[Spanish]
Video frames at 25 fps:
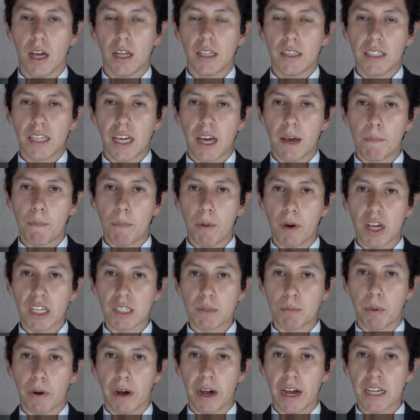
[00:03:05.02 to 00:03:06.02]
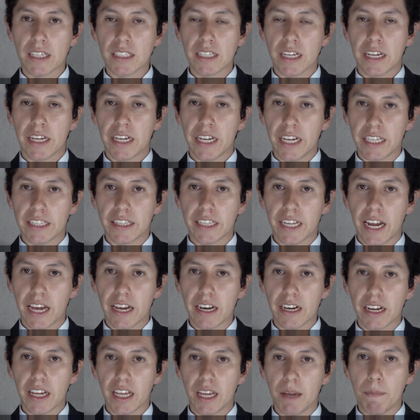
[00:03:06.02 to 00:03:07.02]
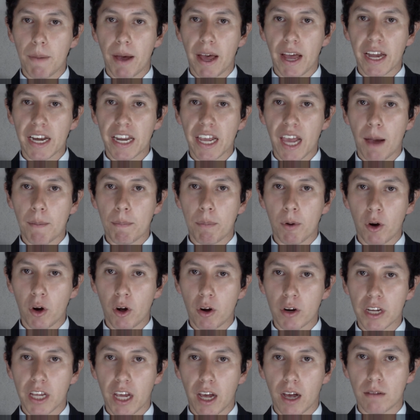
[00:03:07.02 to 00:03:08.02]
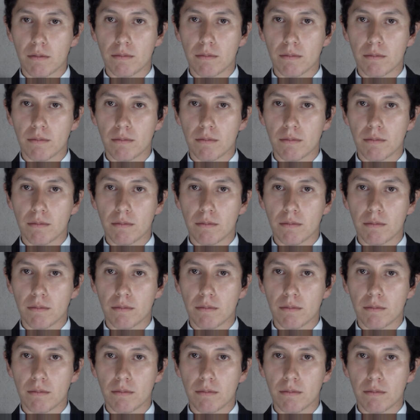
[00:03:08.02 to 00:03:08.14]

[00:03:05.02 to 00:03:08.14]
Tiempo después, Hitler invadiría Polonia.